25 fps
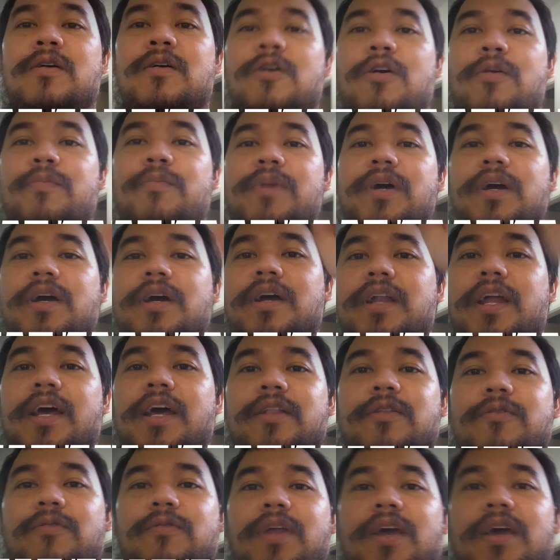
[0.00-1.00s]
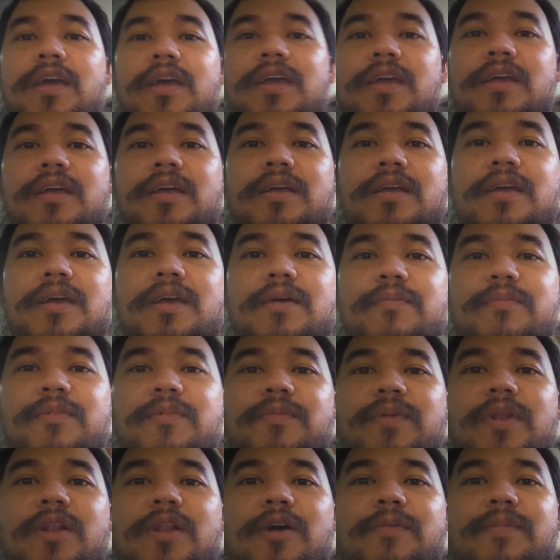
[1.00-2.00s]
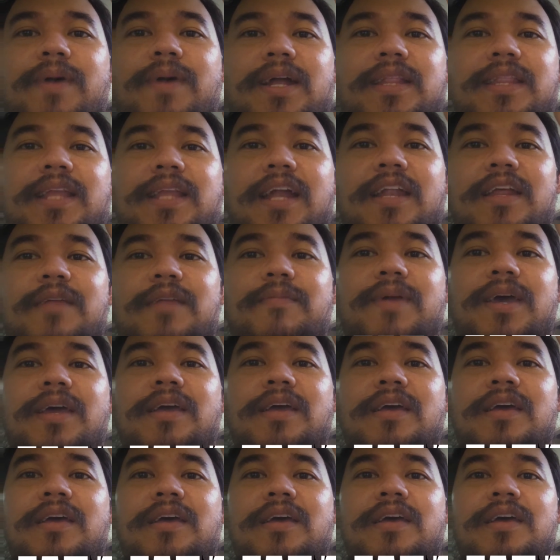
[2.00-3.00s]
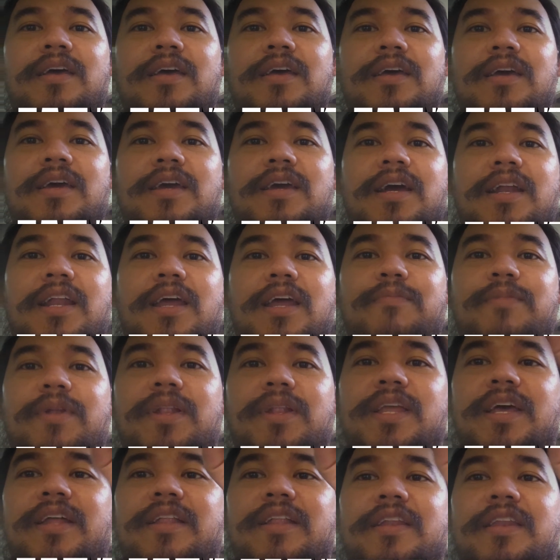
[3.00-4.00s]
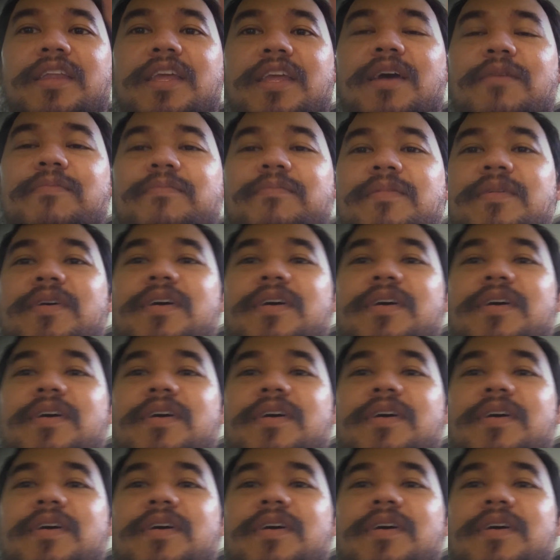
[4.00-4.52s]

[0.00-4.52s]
ข้อมือเนี่ย ตรงเนี้ยมันมีรอยผ่าตัดเห็นไหมข้างในเป็นไทเทเนียม